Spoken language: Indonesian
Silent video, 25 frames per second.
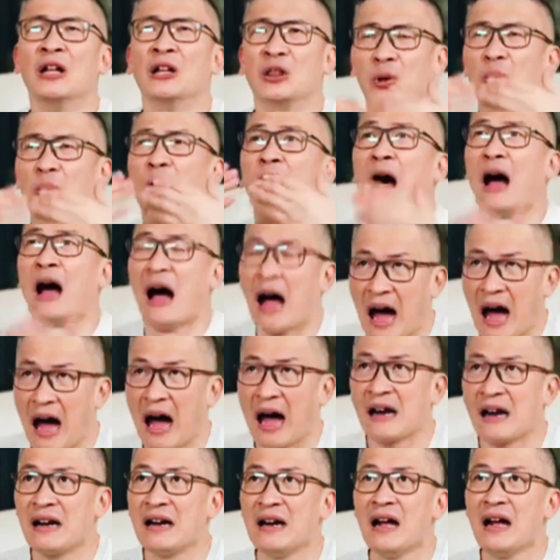
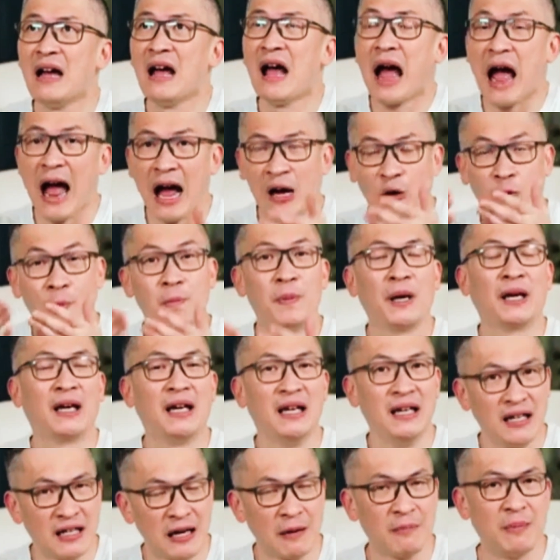Tuhan, aku
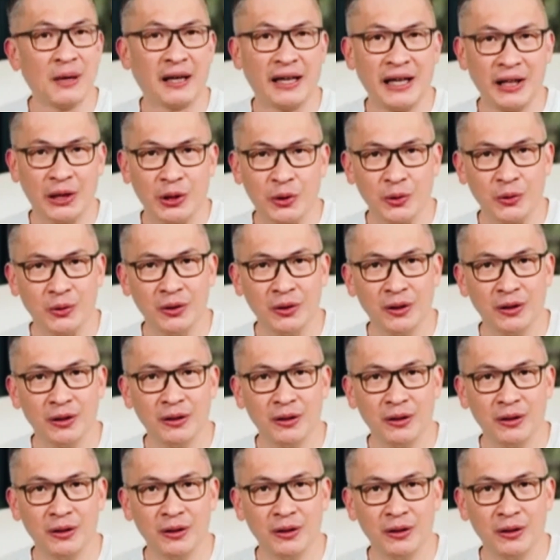begini dan begitu.